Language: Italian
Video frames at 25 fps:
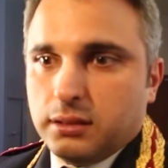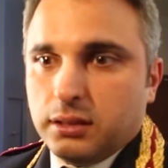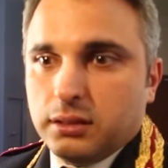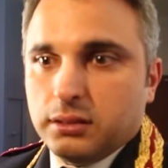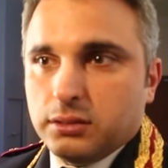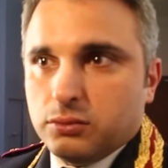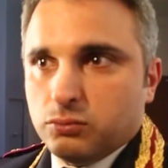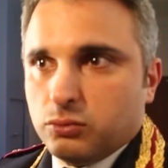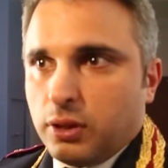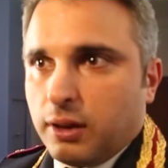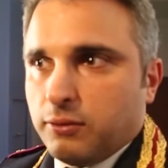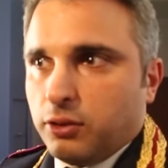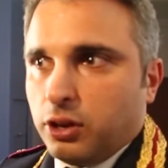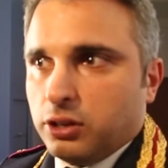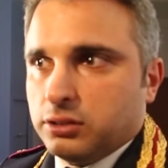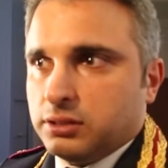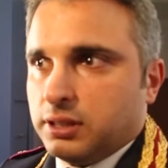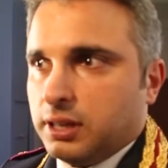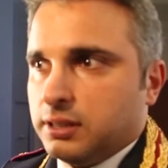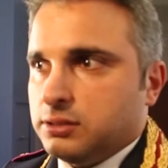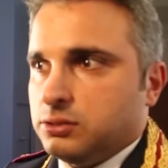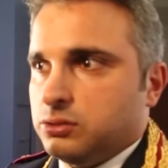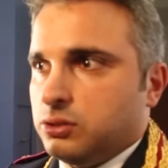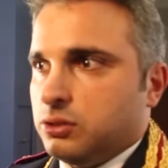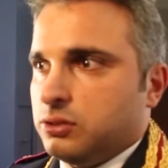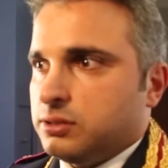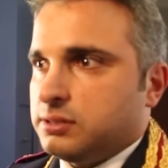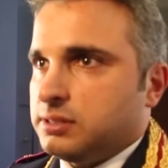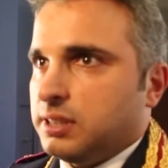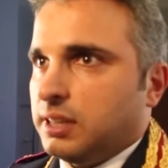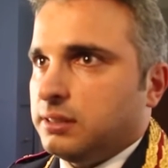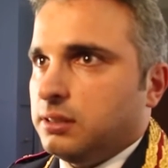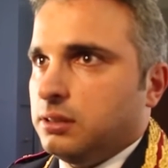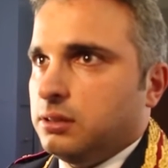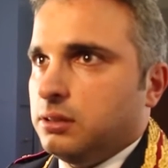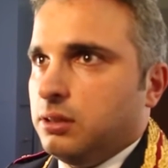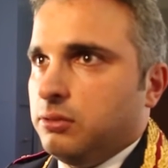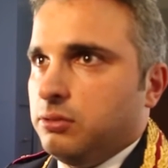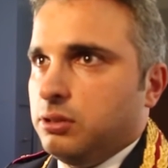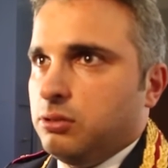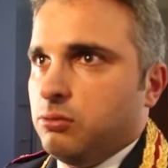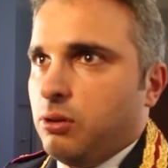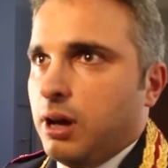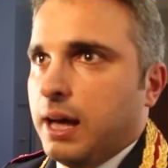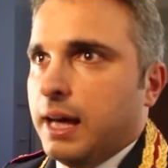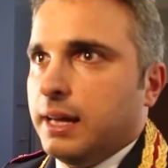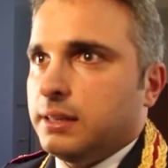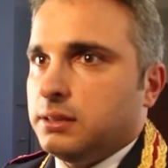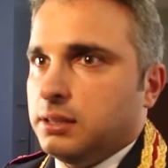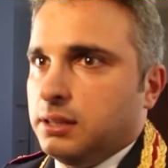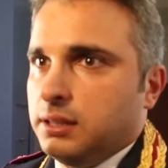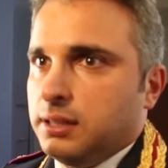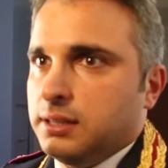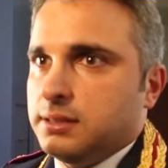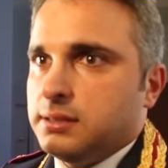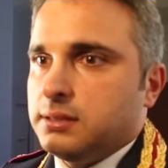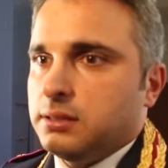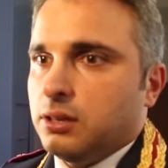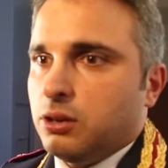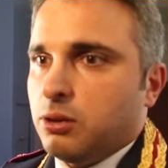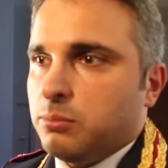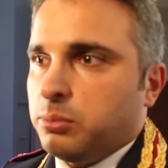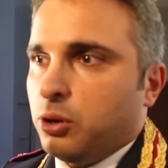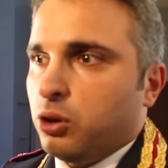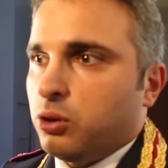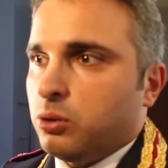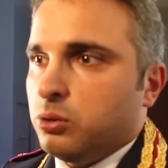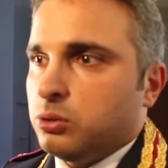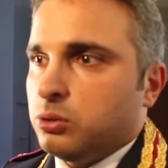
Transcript: Una volta che sono stati individuati iniziano poi